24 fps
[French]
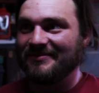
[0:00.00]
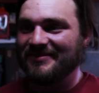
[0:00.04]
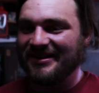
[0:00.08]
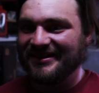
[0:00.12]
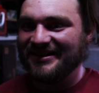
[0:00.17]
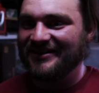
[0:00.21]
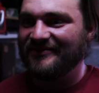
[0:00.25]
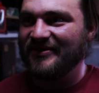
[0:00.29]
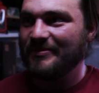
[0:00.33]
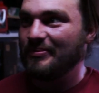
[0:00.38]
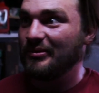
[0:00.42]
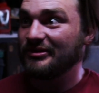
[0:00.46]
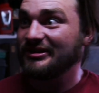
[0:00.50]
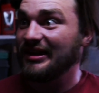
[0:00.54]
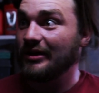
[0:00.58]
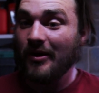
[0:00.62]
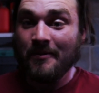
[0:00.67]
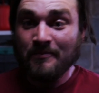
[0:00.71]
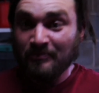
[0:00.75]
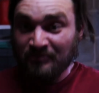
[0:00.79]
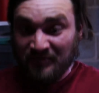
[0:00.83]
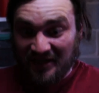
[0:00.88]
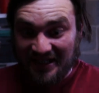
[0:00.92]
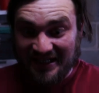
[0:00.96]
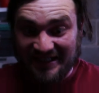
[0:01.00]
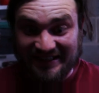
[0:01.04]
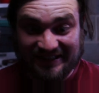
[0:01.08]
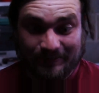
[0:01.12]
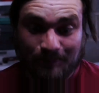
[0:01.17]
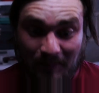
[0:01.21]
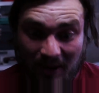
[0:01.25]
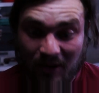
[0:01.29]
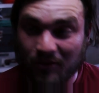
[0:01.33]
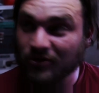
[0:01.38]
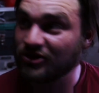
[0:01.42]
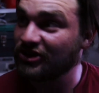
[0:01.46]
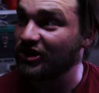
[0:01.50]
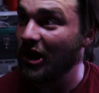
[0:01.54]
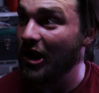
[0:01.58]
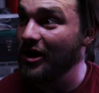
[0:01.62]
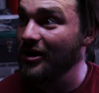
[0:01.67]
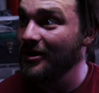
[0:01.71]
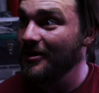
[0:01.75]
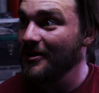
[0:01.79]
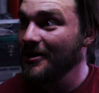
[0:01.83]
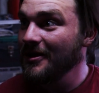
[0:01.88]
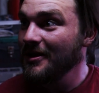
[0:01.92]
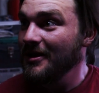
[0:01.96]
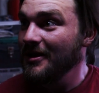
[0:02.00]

on l'a bien élevé pour ça. Il se met au sol,